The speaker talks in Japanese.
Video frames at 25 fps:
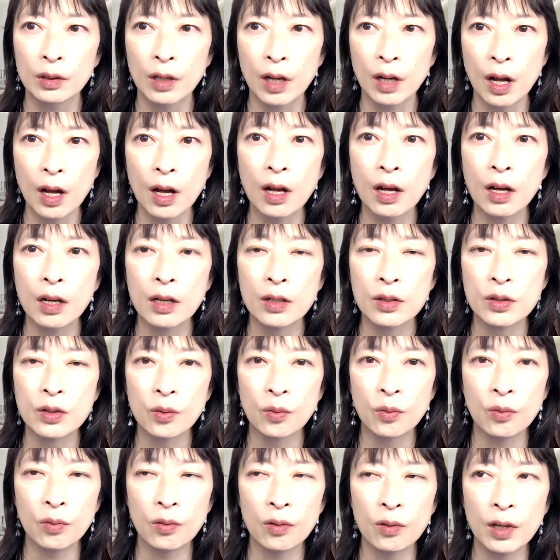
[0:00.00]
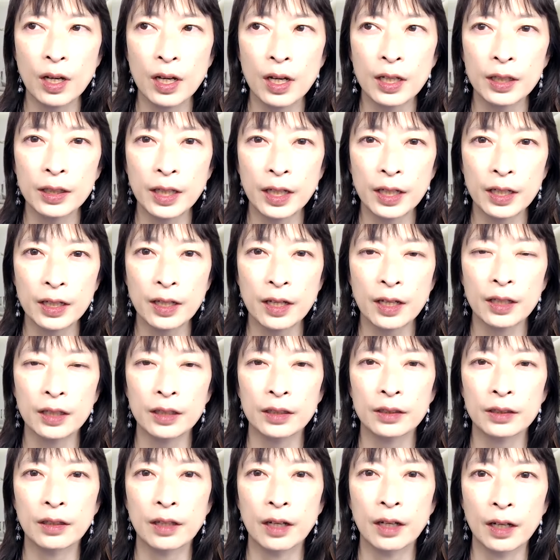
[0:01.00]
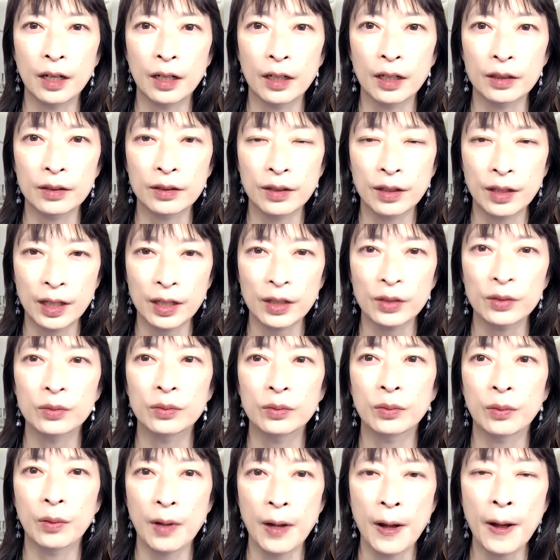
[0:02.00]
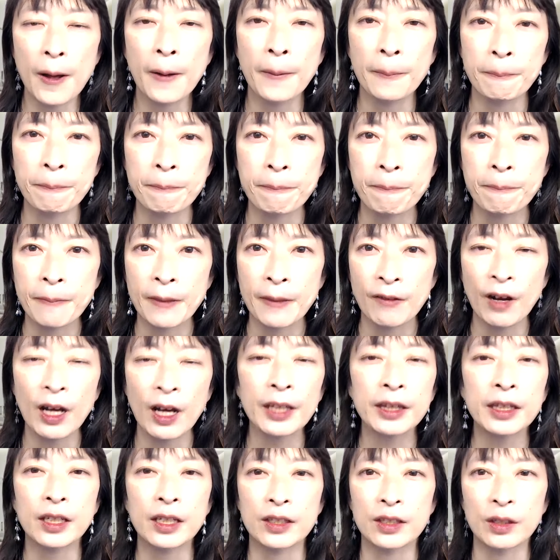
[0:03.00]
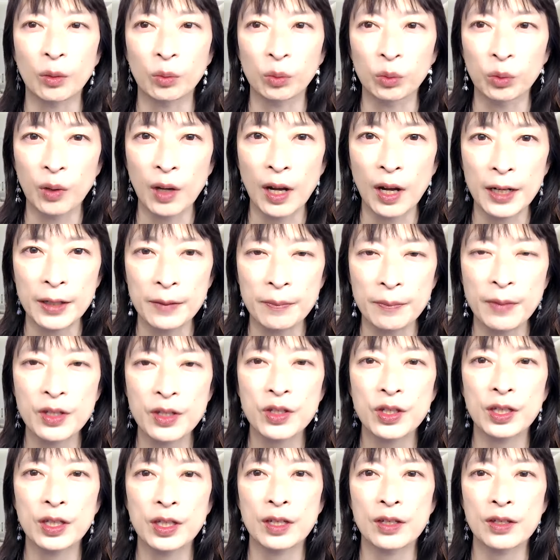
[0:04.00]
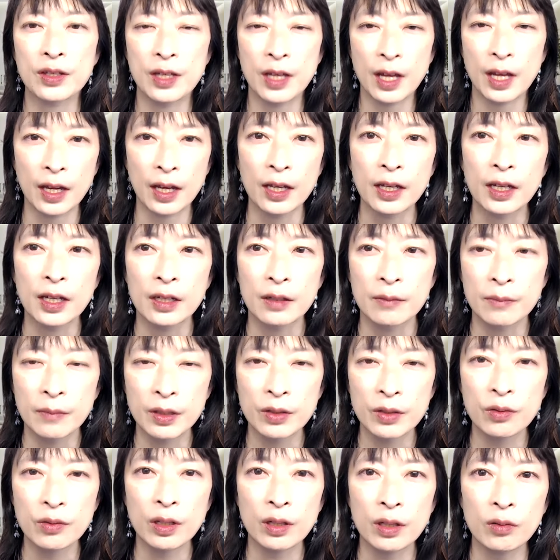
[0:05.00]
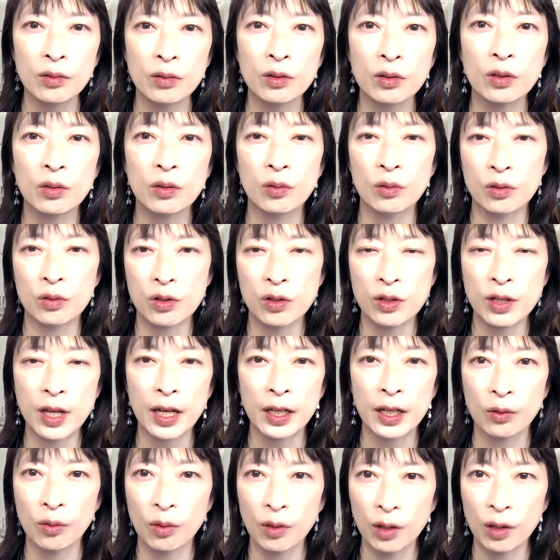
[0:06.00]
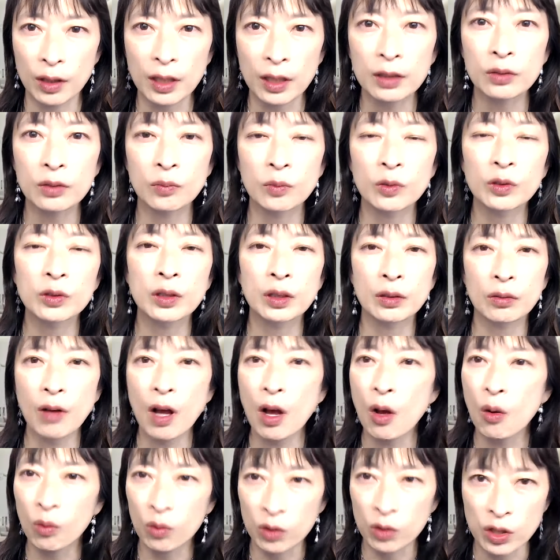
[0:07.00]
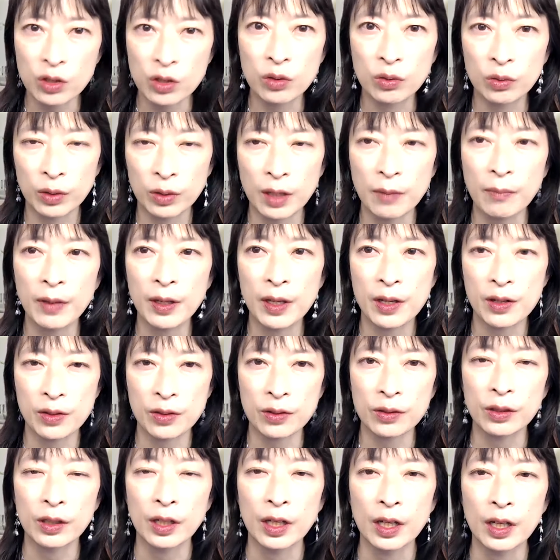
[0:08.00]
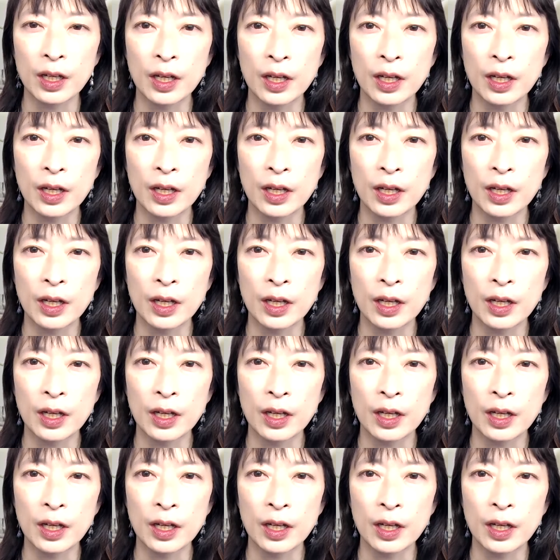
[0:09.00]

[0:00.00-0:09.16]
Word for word: ああ、そこが足りないんだっていうのが分かってきたことがありましてですね、まあ、それを今日伝えようかなと思ったのが本日のテーマです。